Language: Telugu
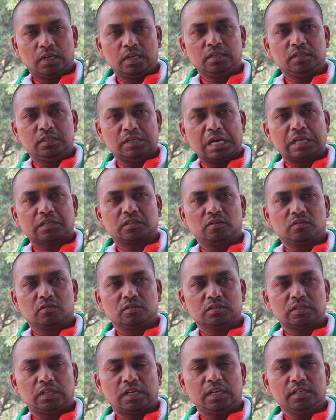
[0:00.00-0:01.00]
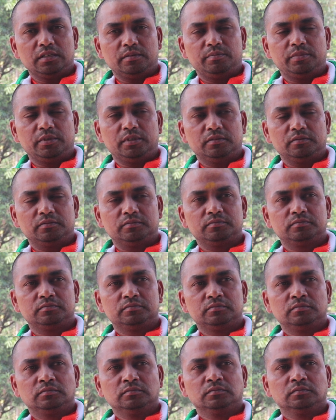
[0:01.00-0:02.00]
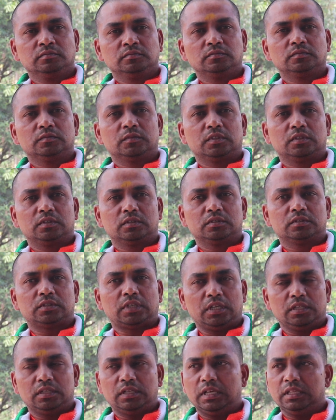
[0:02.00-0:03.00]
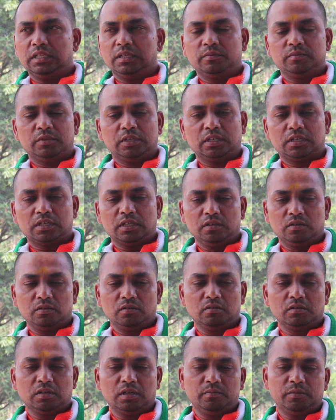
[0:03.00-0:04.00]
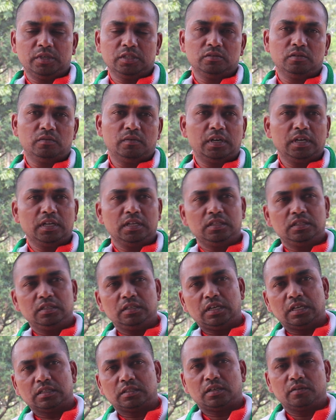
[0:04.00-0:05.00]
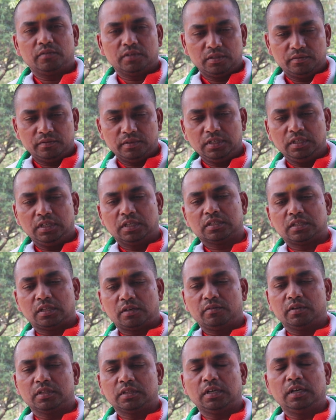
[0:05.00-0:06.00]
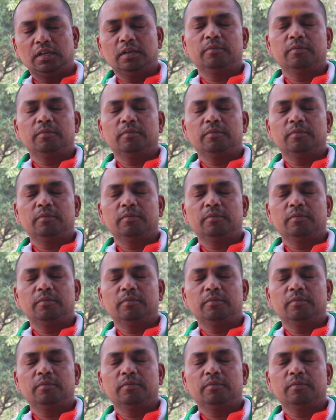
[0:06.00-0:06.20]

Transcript: అని డాక్టర్ ఒక సలహా చెప్పాడు సరే దాన్ని ఉందని కంటిన్యూగా మందులు వాడేది ఆ తర్వాత వన్ ఇయర్ తర్వాత